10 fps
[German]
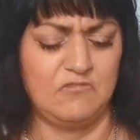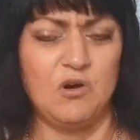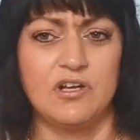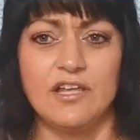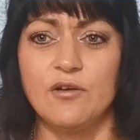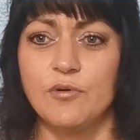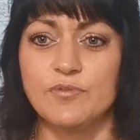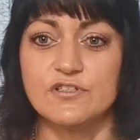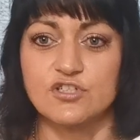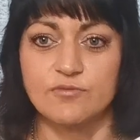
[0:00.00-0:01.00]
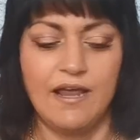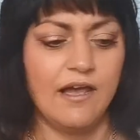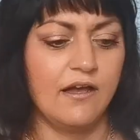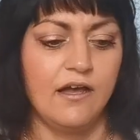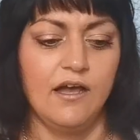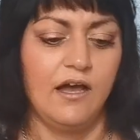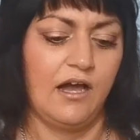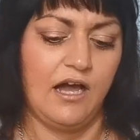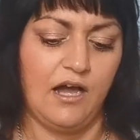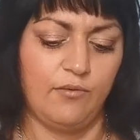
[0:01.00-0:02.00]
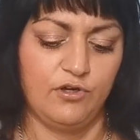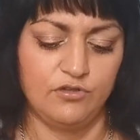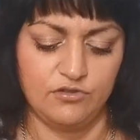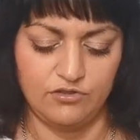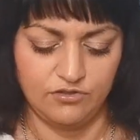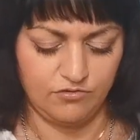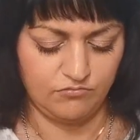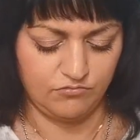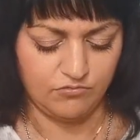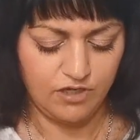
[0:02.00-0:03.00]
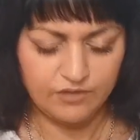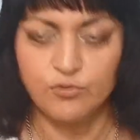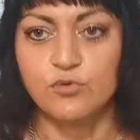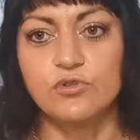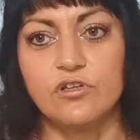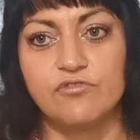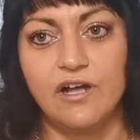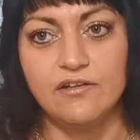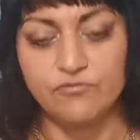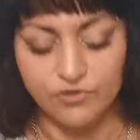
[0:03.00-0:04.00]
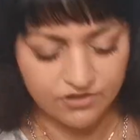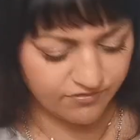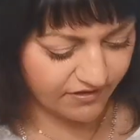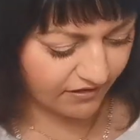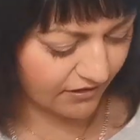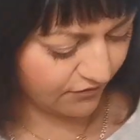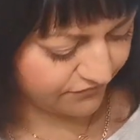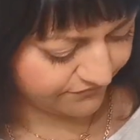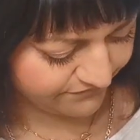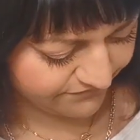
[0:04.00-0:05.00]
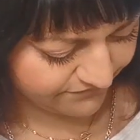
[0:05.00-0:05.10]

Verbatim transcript: Oh, ging immer ein bisschen schwer, aber hat mir gut gefallen. Würde ich wieder kaufen.